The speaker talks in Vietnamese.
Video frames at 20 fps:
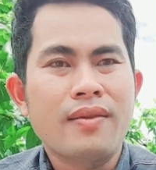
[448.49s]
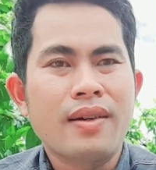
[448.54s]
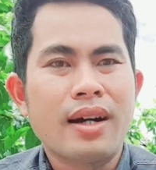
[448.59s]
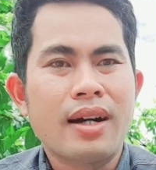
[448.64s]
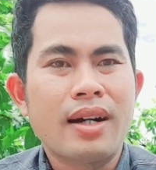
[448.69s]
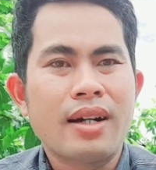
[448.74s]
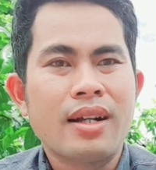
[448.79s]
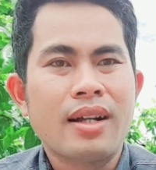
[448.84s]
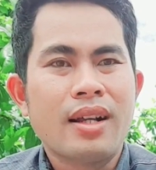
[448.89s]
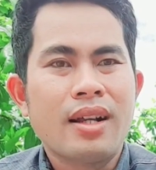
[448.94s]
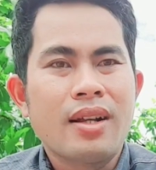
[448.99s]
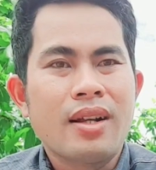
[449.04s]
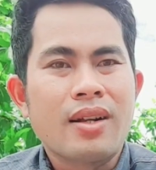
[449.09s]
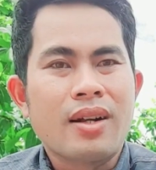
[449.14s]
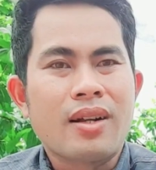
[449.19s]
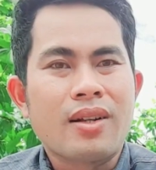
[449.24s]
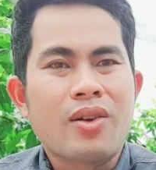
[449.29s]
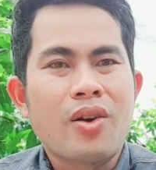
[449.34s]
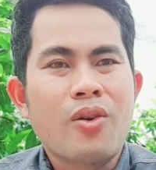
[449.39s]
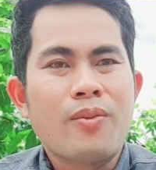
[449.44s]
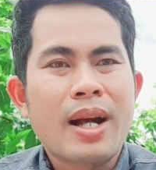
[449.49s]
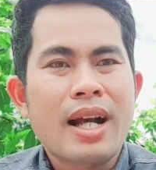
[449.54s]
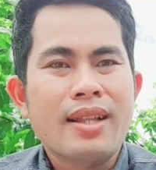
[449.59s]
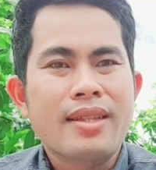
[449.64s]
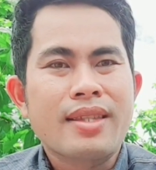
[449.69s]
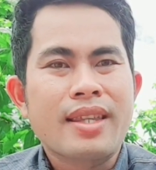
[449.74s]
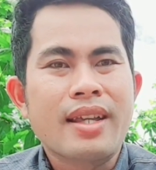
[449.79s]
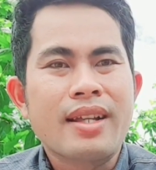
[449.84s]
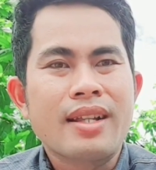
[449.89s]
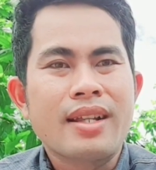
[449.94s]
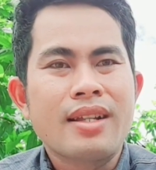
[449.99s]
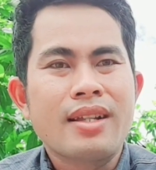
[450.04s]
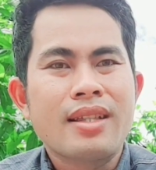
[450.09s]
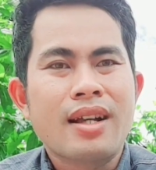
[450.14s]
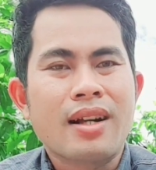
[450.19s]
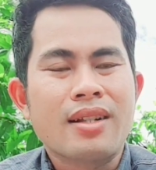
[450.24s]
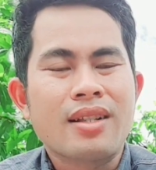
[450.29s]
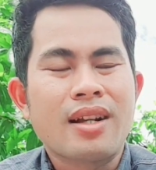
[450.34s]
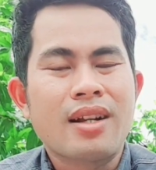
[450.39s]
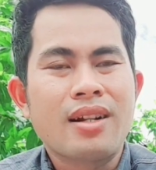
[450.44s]
Mà rồi cô bác anh chị
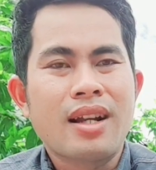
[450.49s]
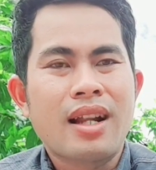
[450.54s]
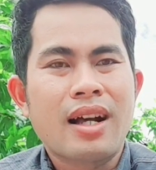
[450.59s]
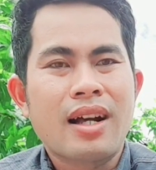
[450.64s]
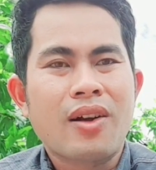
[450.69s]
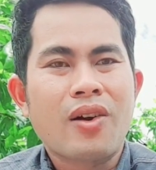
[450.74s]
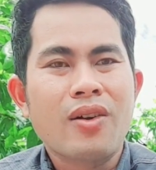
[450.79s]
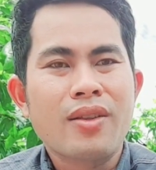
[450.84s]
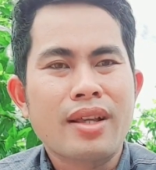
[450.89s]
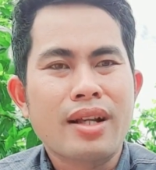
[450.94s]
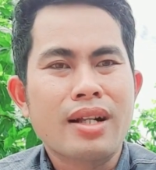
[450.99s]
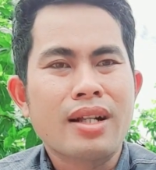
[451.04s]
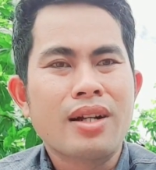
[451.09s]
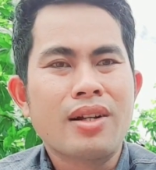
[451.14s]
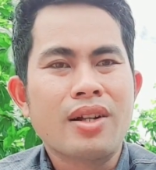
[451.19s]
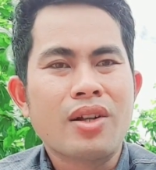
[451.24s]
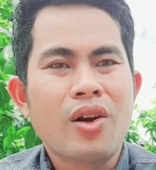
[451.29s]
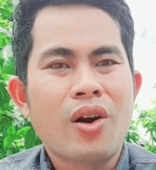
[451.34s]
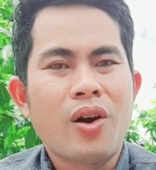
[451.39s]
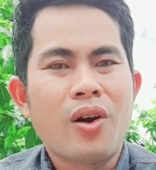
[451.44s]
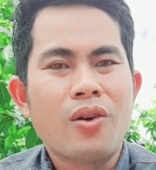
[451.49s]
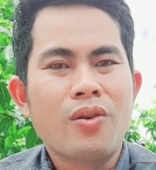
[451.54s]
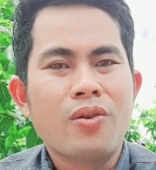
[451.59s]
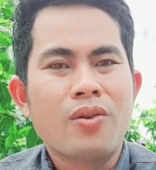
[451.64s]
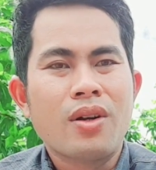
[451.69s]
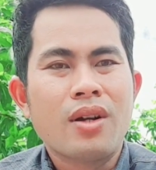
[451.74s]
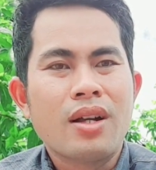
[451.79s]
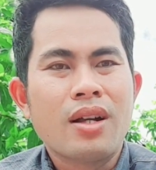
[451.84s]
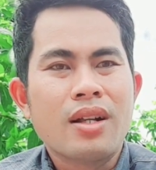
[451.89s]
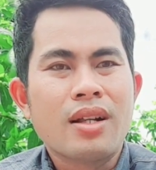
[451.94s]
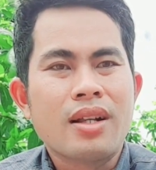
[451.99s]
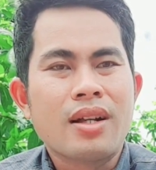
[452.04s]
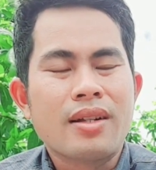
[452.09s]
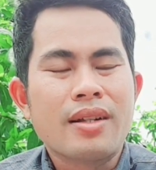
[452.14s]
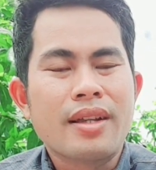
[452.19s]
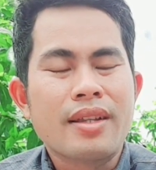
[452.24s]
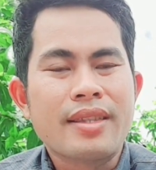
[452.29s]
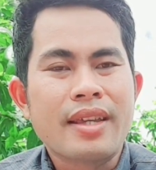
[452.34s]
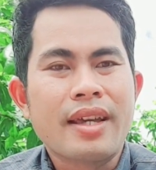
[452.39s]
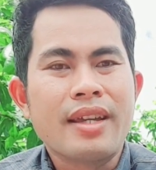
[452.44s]
thật sự là có những người cô
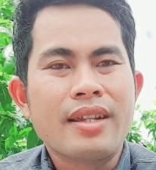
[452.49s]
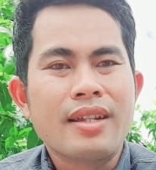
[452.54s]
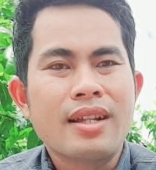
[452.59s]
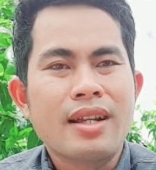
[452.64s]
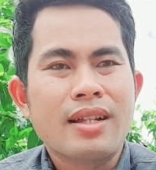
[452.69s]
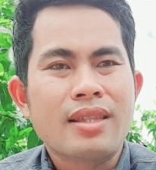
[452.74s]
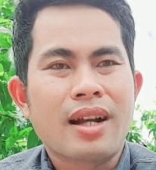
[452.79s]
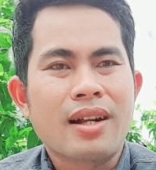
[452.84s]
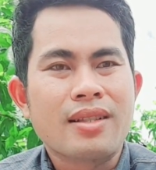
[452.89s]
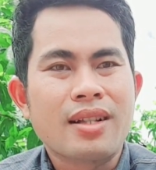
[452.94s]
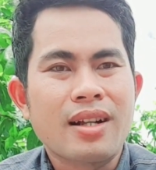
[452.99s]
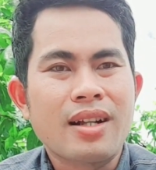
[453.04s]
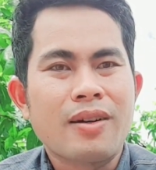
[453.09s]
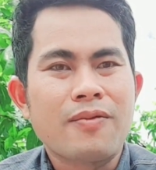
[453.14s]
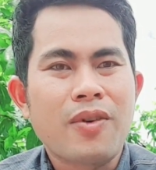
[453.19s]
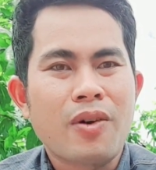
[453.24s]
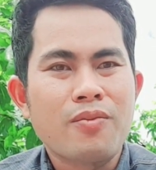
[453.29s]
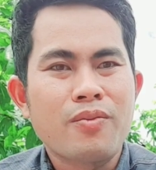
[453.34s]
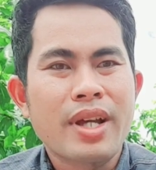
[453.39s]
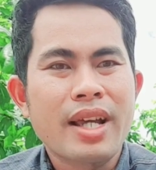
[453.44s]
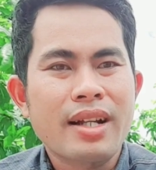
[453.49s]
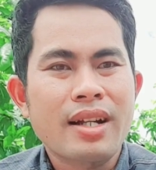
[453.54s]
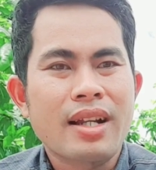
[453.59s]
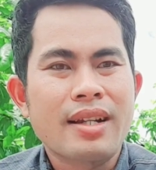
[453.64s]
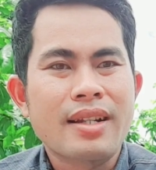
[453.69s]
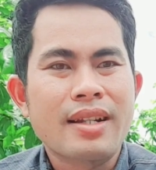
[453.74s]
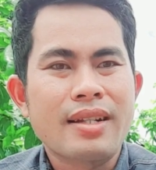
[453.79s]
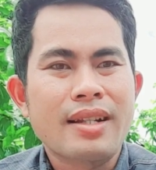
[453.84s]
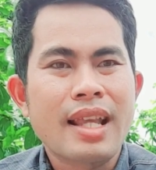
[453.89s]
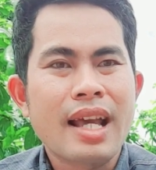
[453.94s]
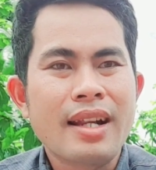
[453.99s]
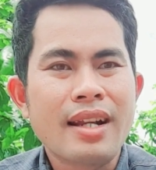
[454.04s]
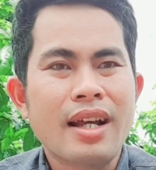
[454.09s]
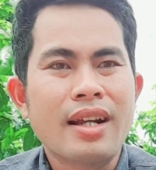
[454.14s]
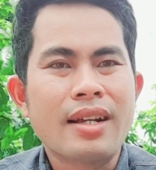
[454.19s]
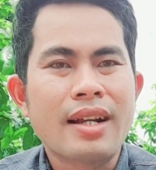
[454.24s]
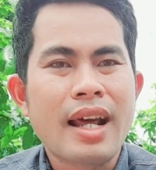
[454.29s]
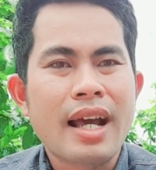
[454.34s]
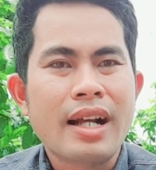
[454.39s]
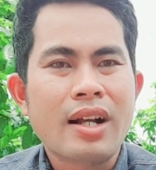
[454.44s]
người chị thật sự là Phong biết là gia
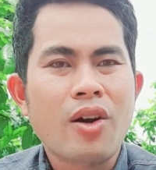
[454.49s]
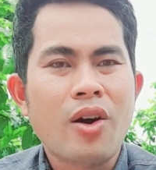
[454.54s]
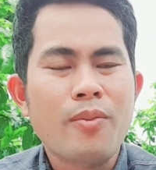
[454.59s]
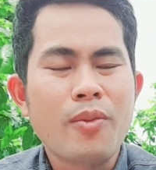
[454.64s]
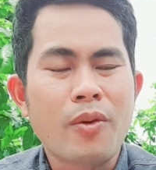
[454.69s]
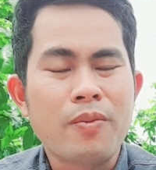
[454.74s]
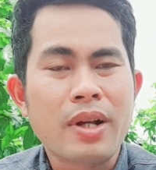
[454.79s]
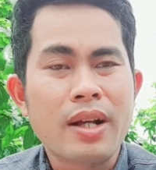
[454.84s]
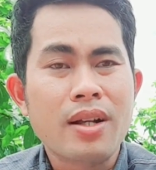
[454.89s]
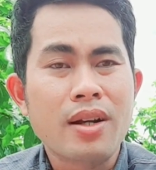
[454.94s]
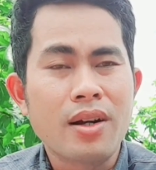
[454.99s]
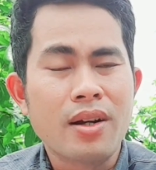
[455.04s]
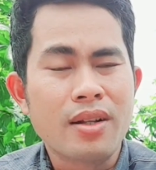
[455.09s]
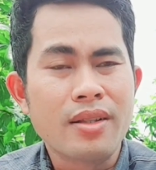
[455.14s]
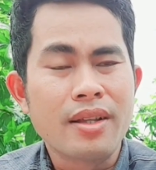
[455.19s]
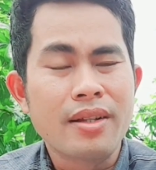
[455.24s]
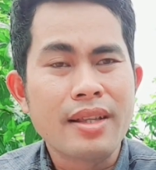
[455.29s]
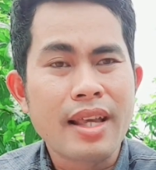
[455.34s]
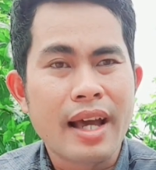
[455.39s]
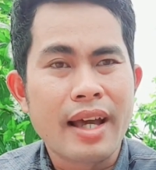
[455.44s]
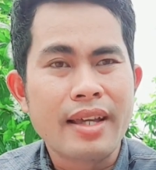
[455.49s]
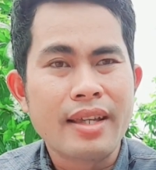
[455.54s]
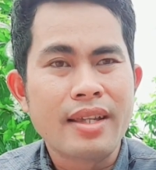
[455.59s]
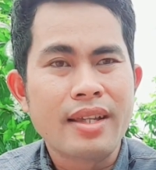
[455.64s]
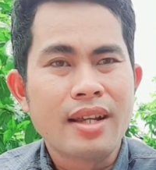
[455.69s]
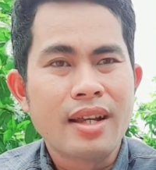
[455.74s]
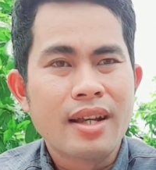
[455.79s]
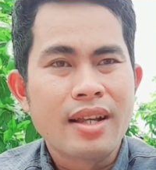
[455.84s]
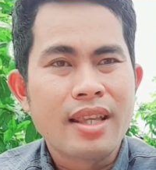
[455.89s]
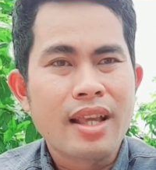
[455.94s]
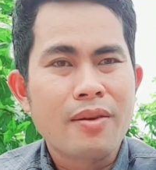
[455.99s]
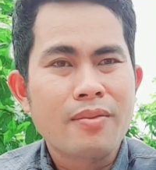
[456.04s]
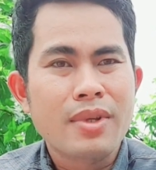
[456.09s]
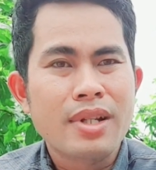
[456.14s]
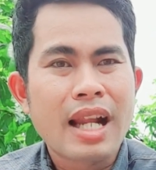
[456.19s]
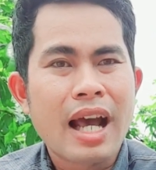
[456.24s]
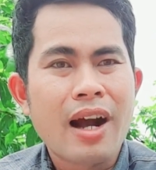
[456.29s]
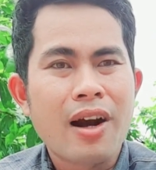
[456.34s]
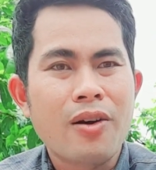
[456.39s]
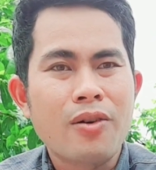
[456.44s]
đình đang có một cái người như vậy giống như
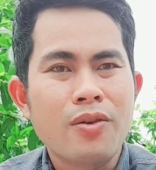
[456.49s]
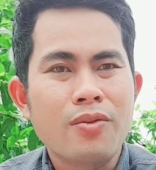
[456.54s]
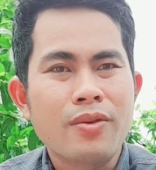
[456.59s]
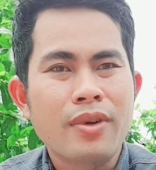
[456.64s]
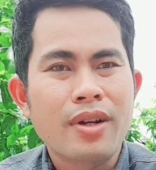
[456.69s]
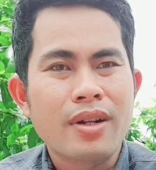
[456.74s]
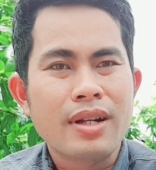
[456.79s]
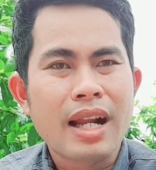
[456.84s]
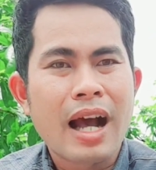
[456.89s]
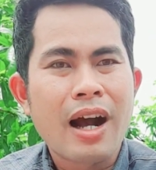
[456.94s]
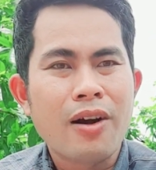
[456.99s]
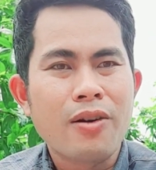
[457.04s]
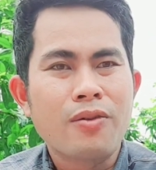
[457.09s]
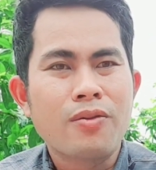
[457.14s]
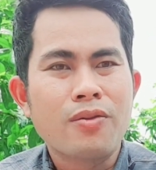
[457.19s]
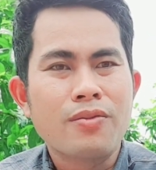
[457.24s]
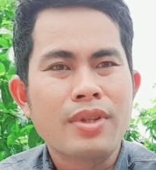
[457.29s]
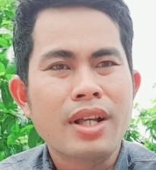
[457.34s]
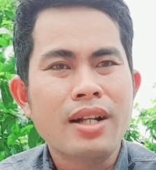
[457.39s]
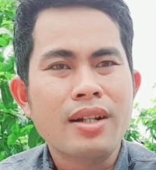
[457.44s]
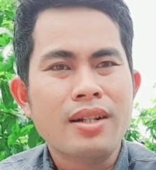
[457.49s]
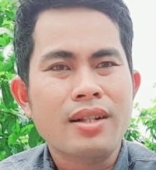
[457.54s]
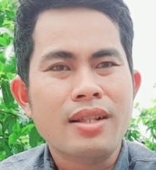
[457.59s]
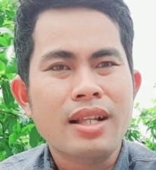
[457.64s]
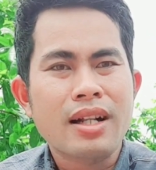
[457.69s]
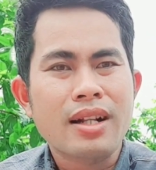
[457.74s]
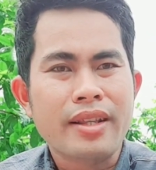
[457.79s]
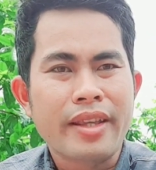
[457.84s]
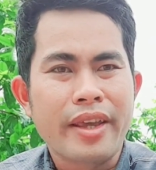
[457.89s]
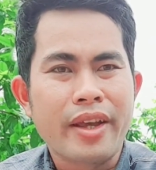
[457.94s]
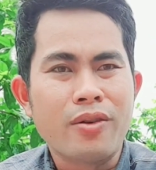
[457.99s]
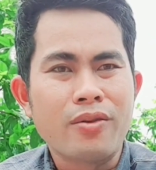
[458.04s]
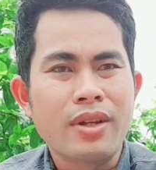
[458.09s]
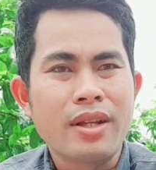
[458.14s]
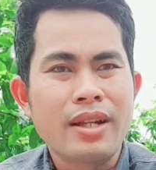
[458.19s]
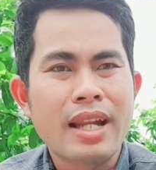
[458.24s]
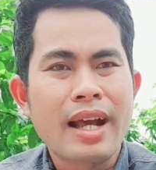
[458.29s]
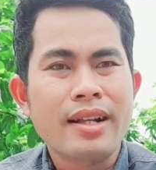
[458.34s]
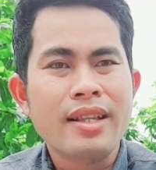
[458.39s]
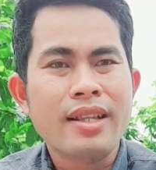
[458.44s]
đau đau nhức rất là nhiều
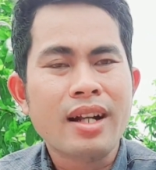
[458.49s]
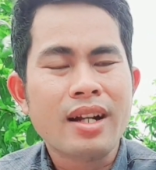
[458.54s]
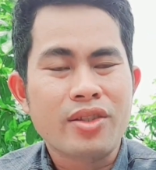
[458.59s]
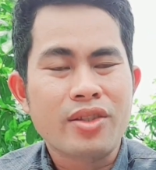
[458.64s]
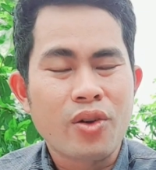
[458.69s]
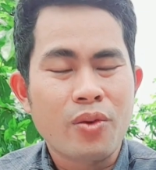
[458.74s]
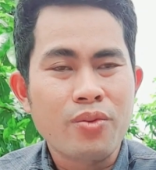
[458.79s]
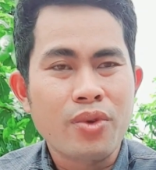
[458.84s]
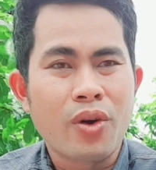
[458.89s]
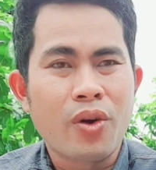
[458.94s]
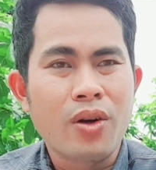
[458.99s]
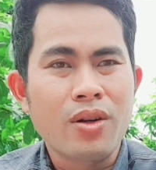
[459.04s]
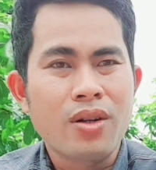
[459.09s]
thì đang rất là sốt ruột,